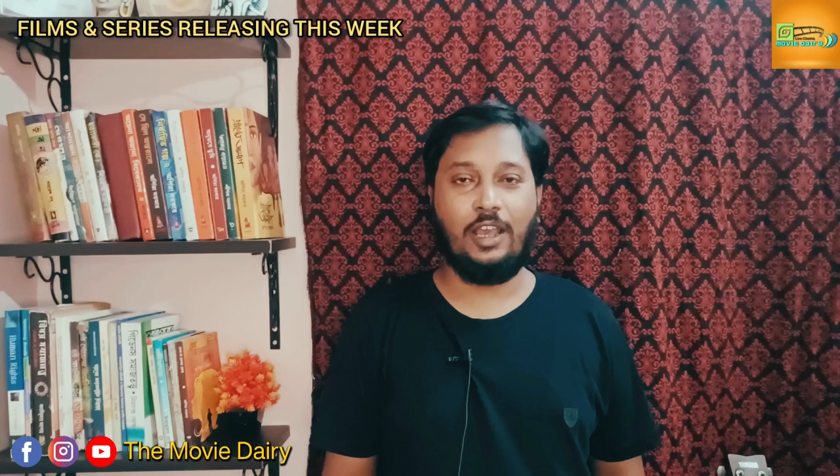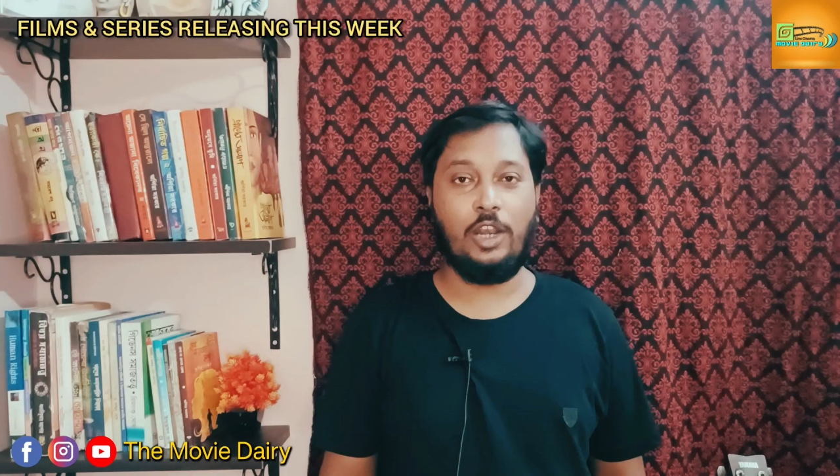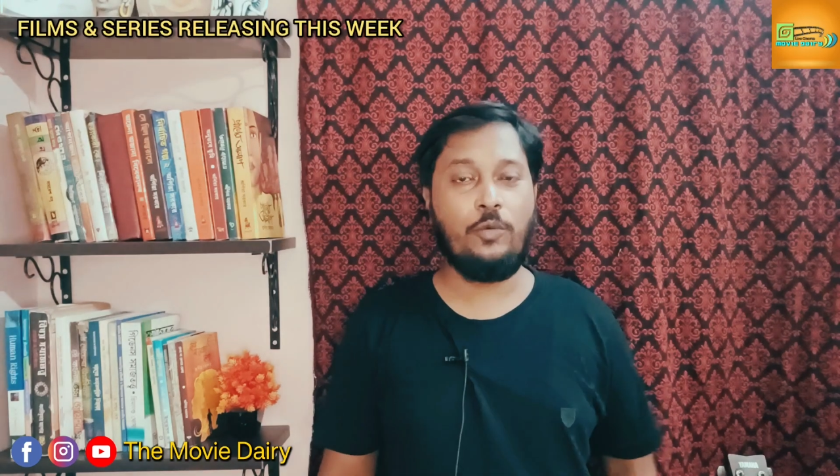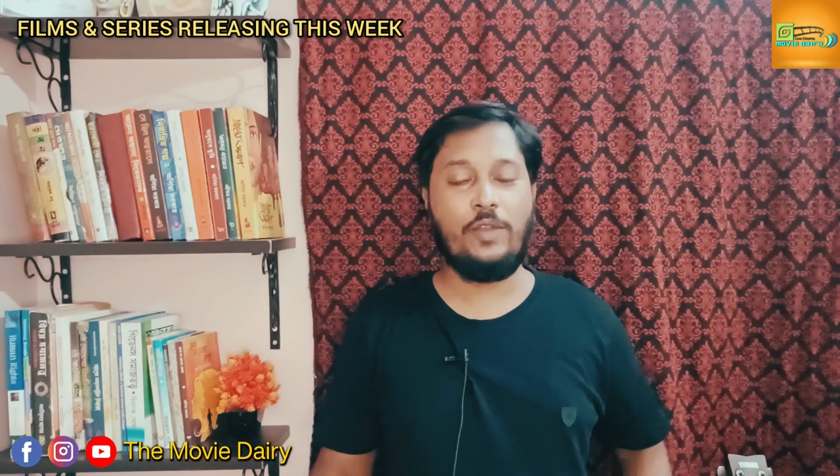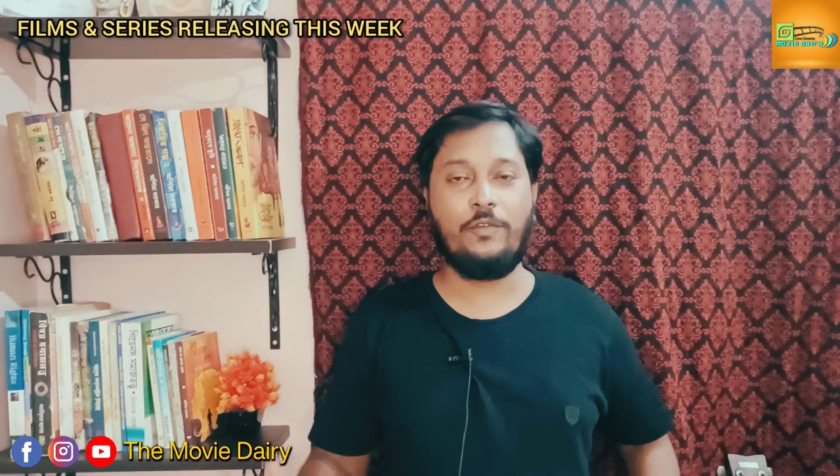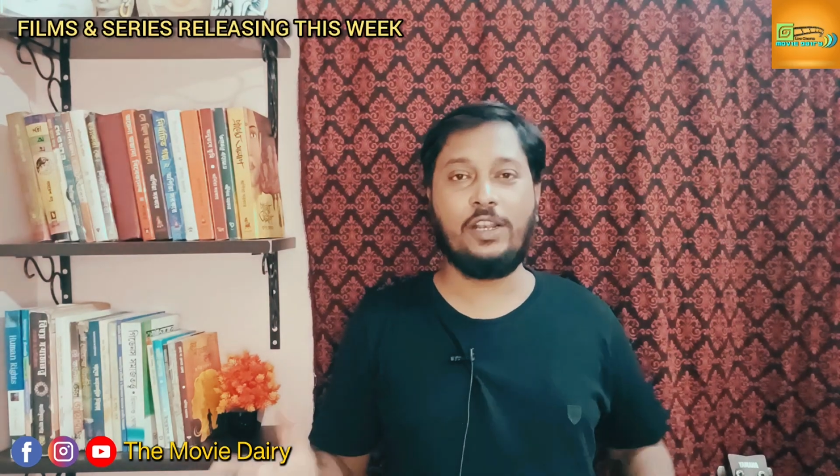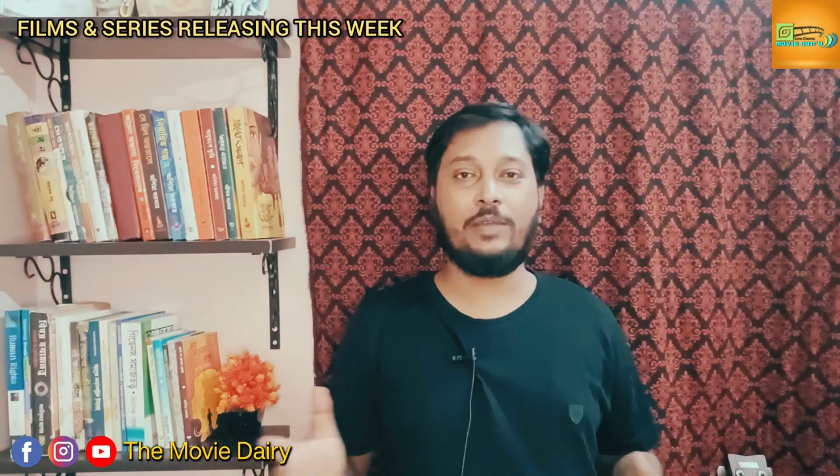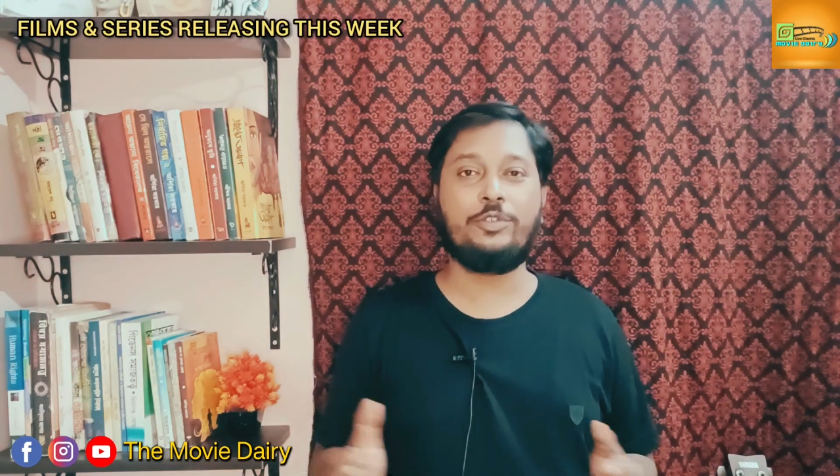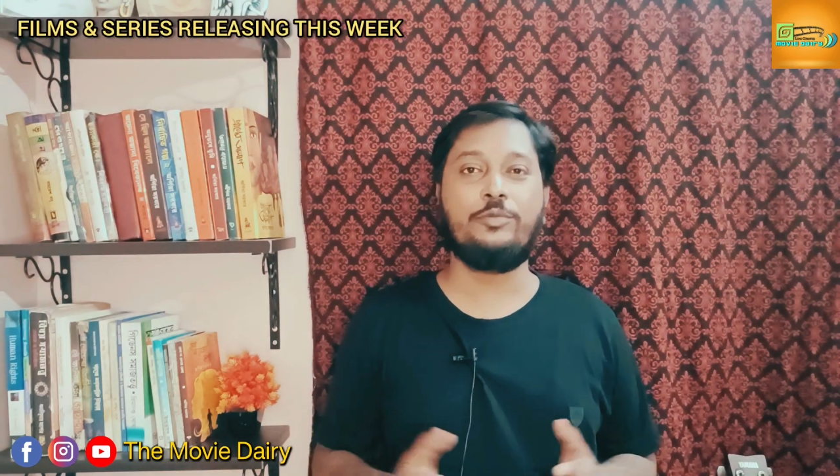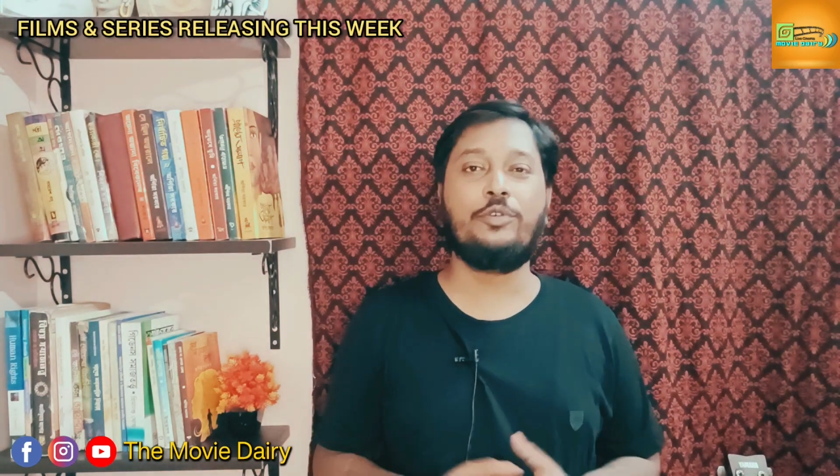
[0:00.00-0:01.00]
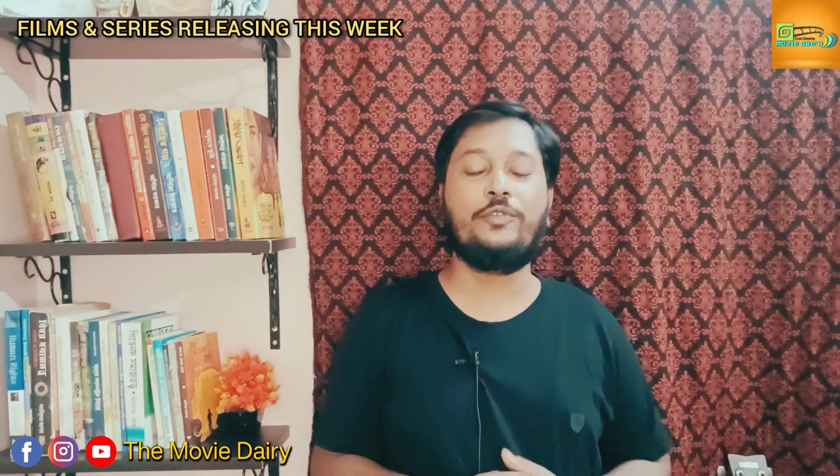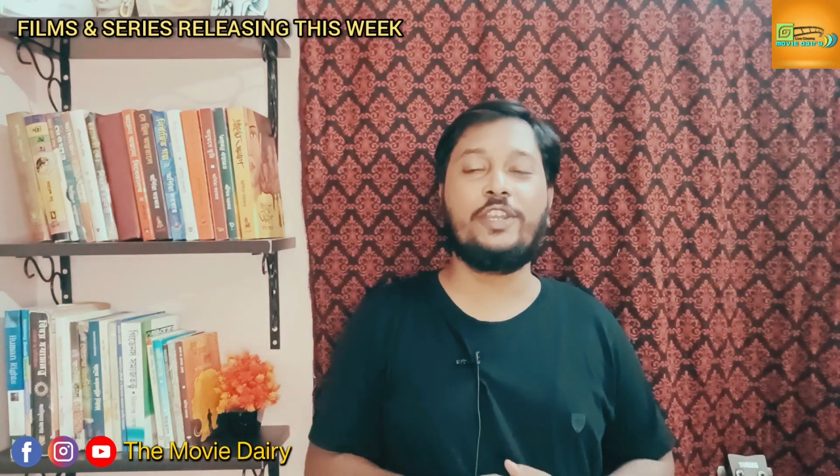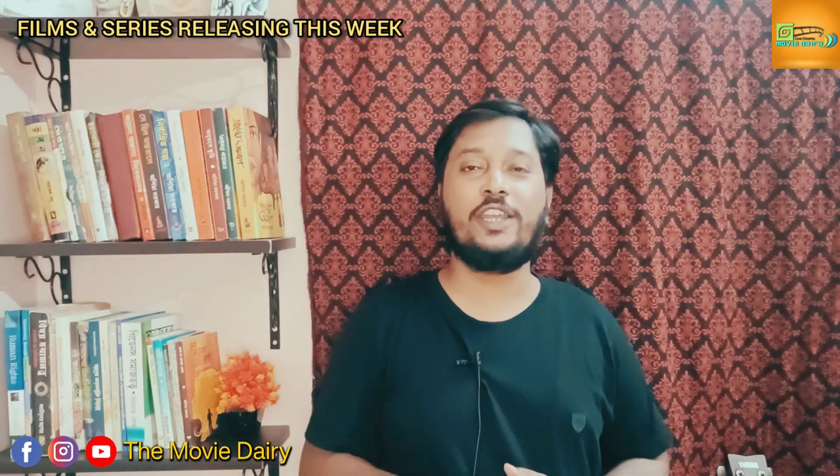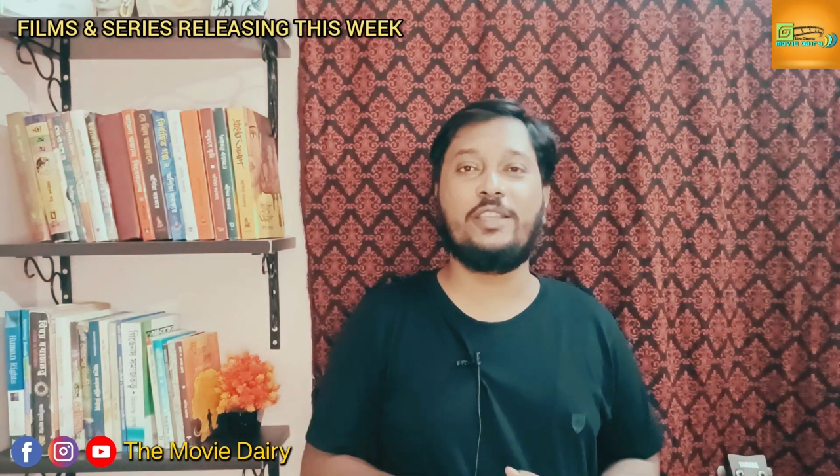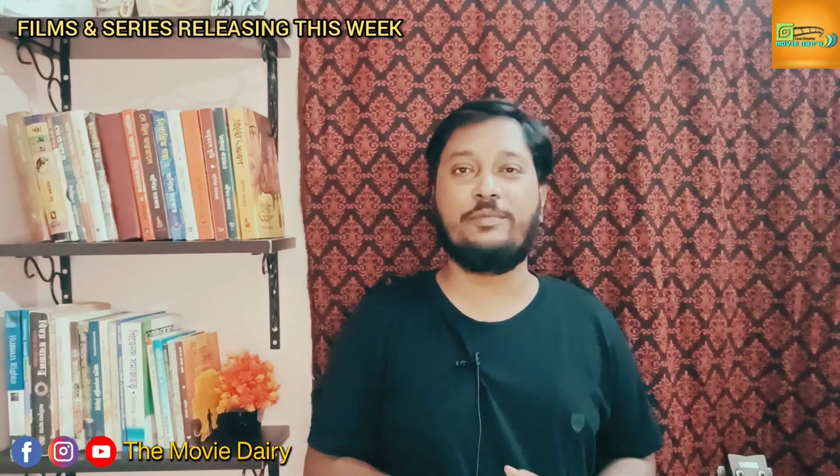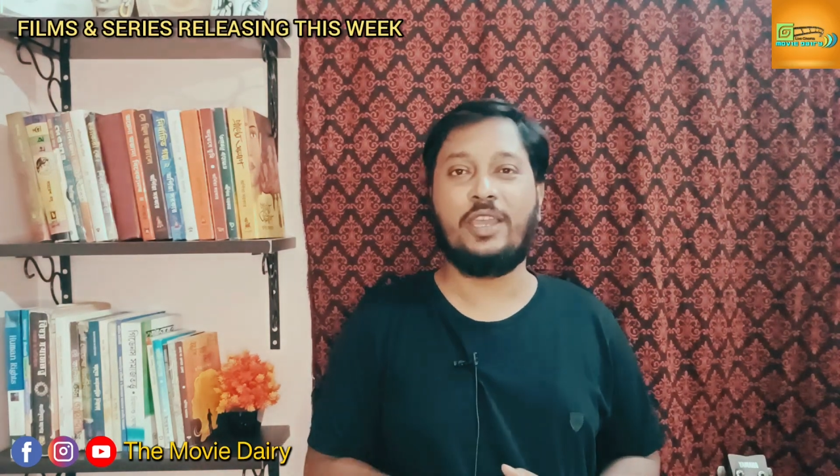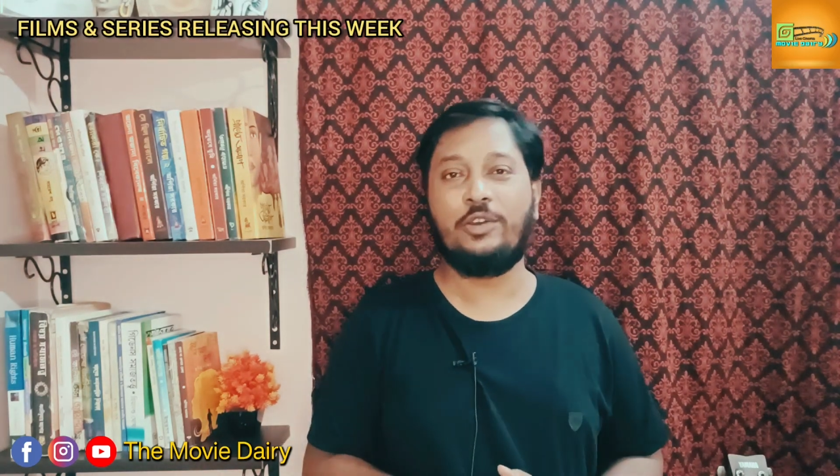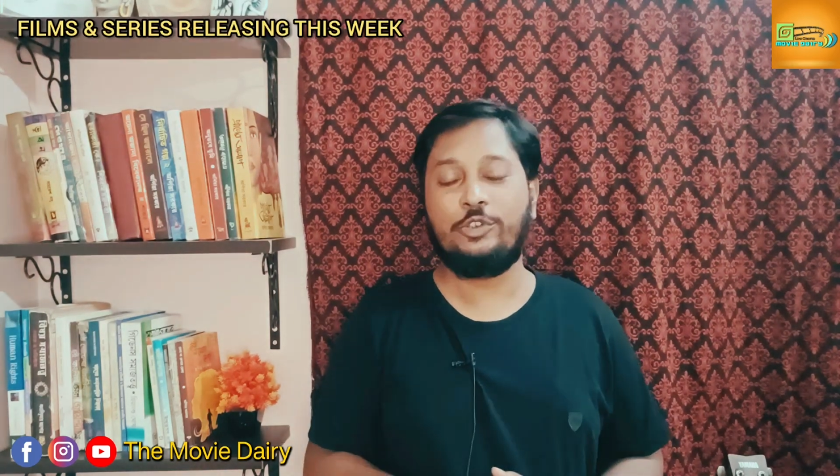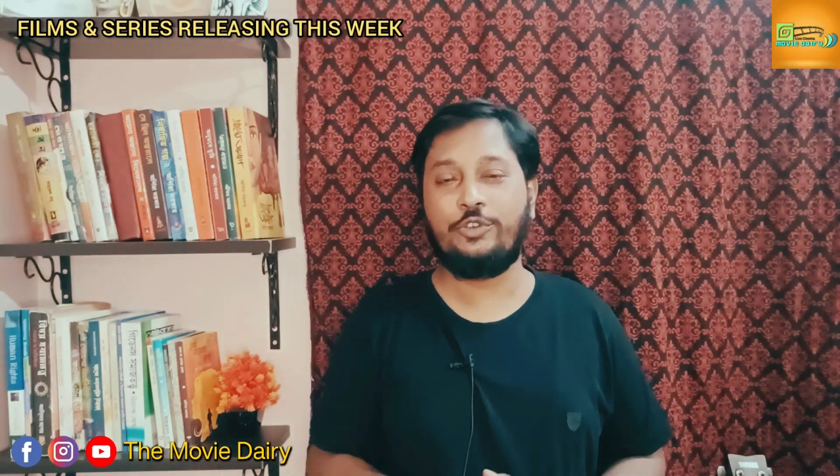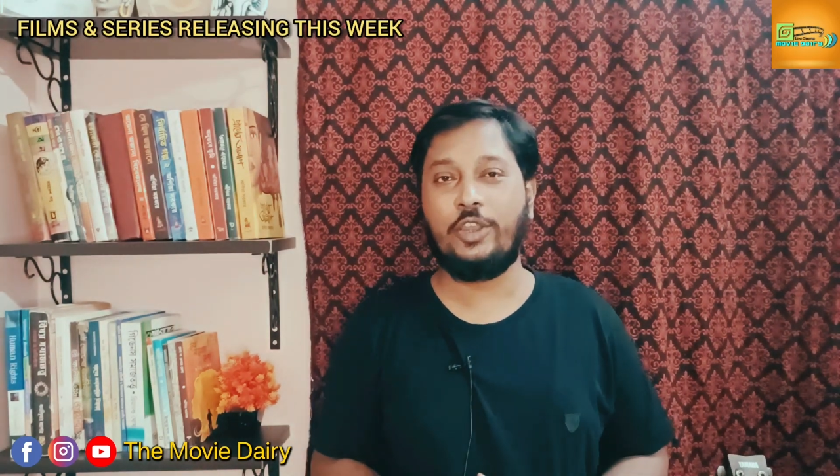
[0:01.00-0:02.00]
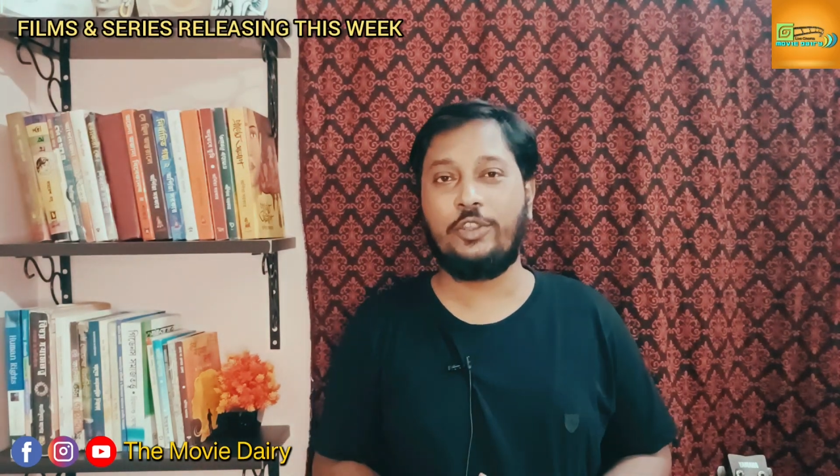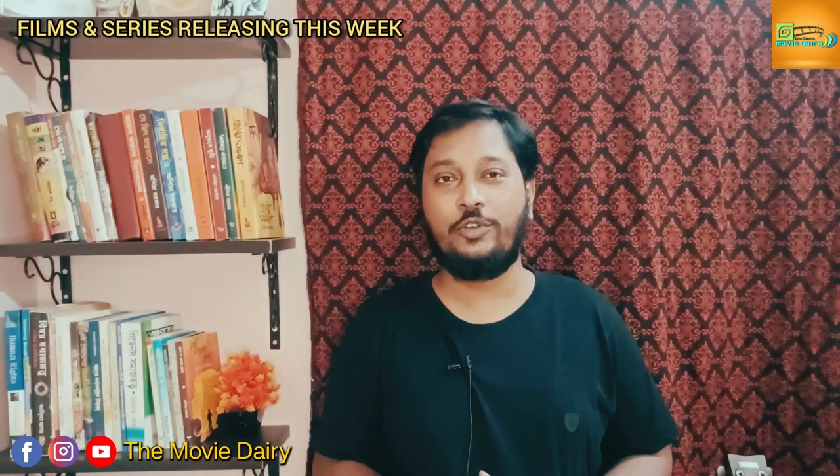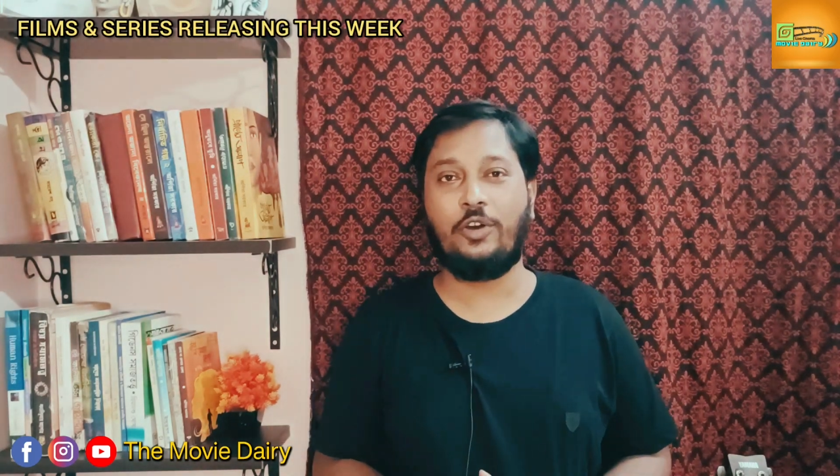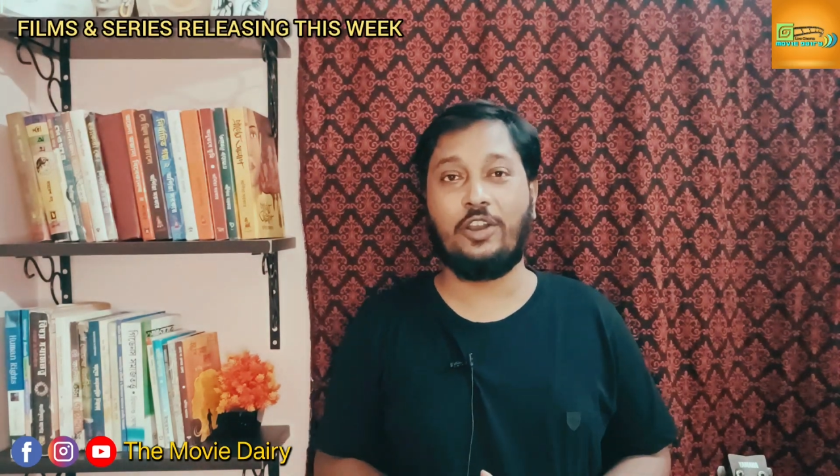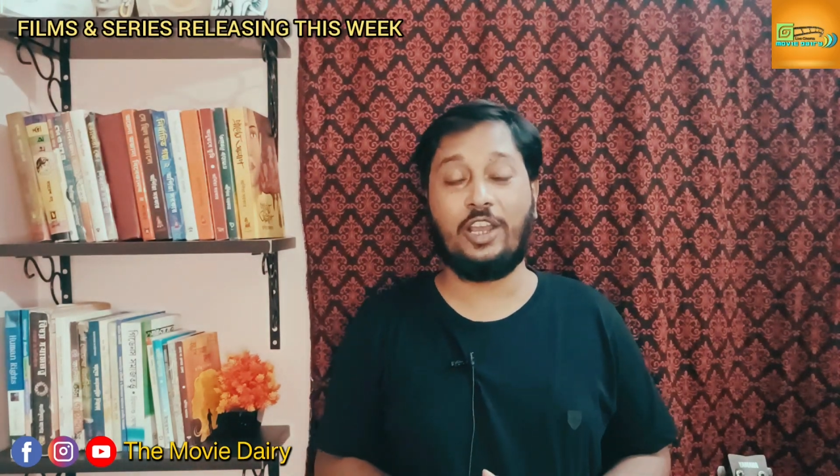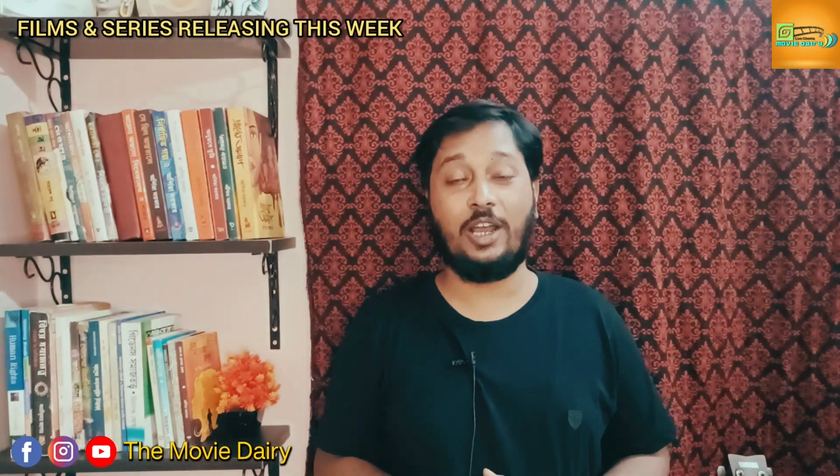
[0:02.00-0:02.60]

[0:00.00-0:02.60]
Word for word: हेलो वन वेलकम टू मूवी डेयरी मैं हूं सुखेंदु और